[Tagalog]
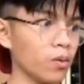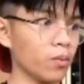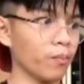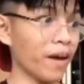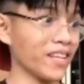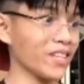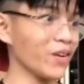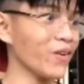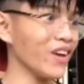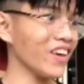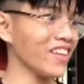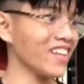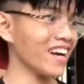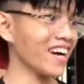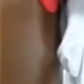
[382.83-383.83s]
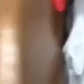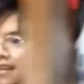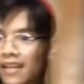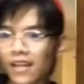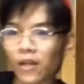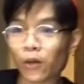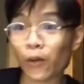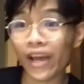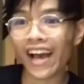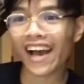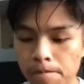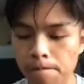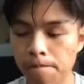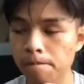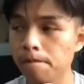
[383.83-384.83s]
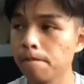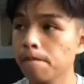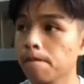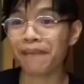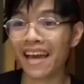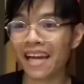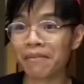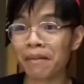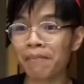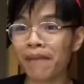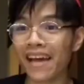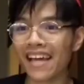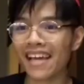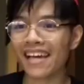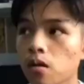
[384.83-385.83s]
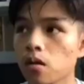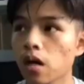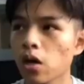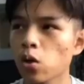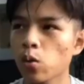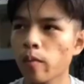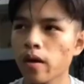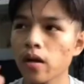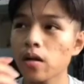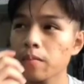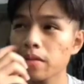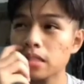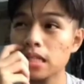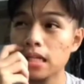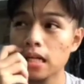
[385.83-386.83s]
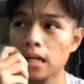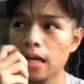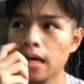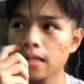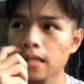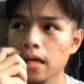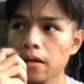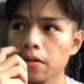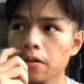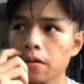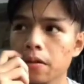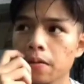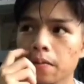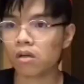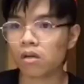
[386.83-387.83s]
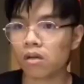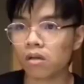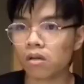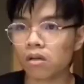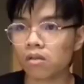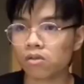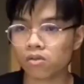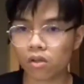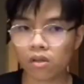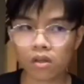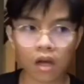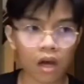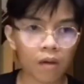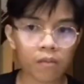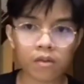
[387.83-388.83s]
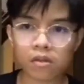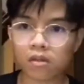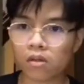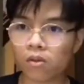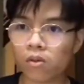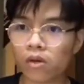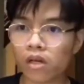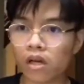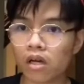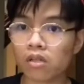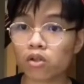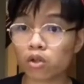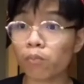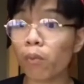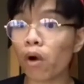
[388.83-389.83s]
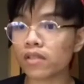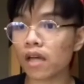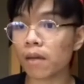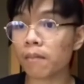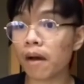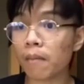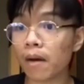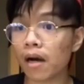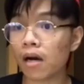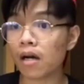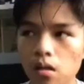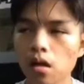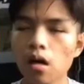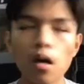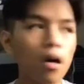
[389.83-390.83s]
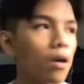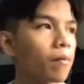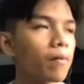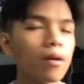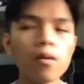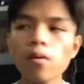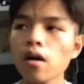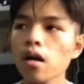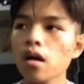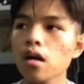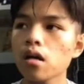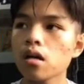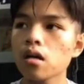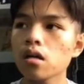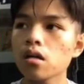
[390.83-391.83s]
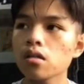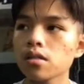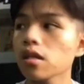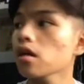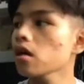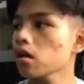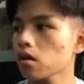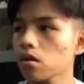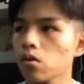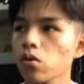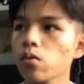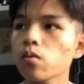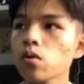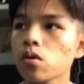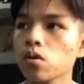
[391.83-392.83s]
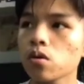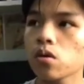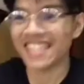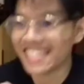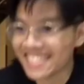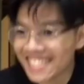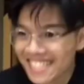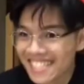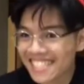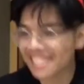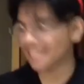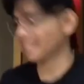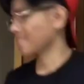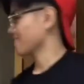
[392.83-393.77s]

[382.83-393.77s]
Bike ti kuya yun ah. Kuya, hmm? pahiran ng bike. Ay luma na yun, may sira na yata yun eh. Susundaan mo ni kuya. Susumbong kita kay mama. Ay, maniwala. Sige, kunin mo. Yes!